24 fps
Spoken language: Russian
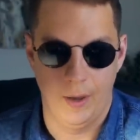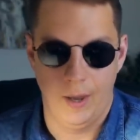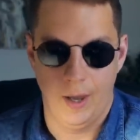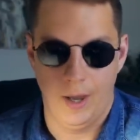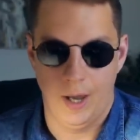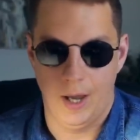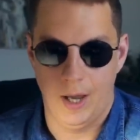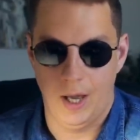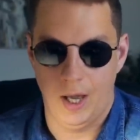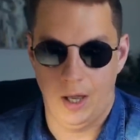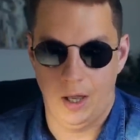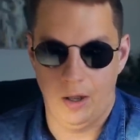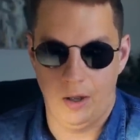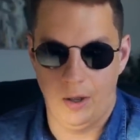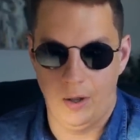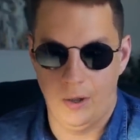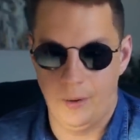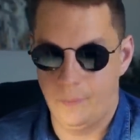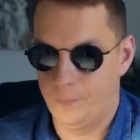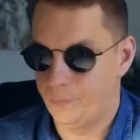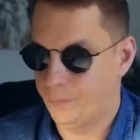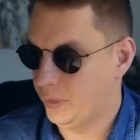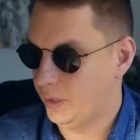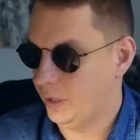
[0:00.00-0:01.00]
А
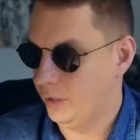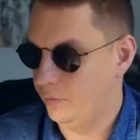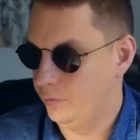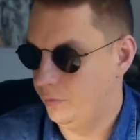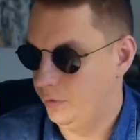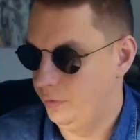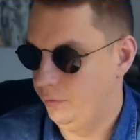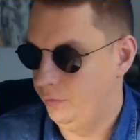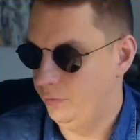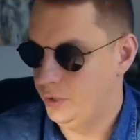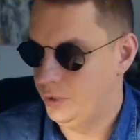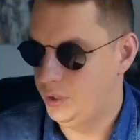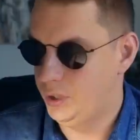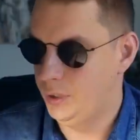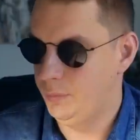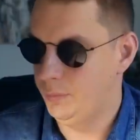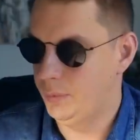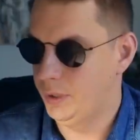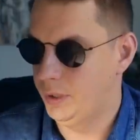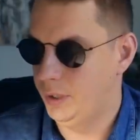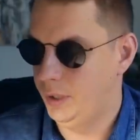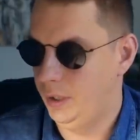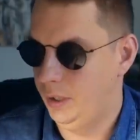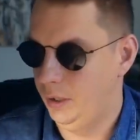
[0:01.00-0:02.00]
в MVC
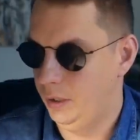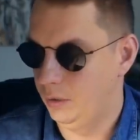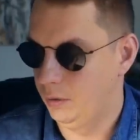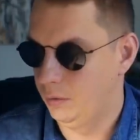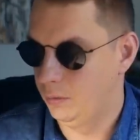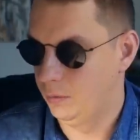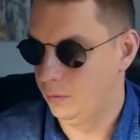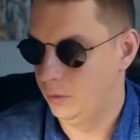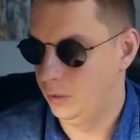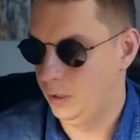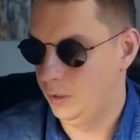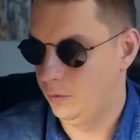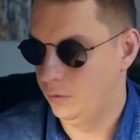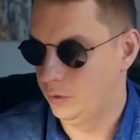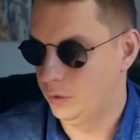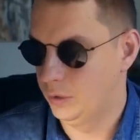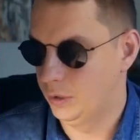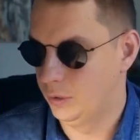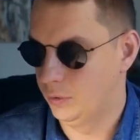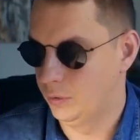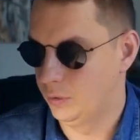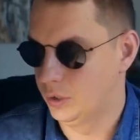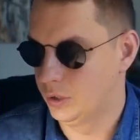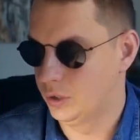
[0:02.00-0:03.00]
модели, да, вот
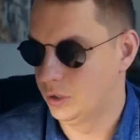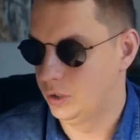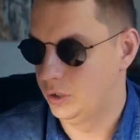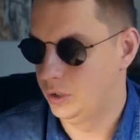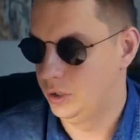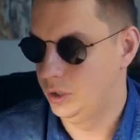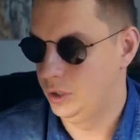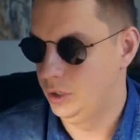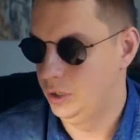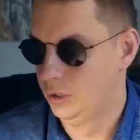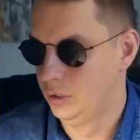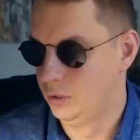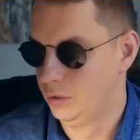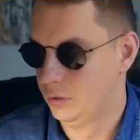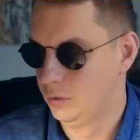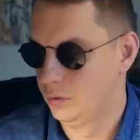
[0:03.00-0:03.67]
она у нас C,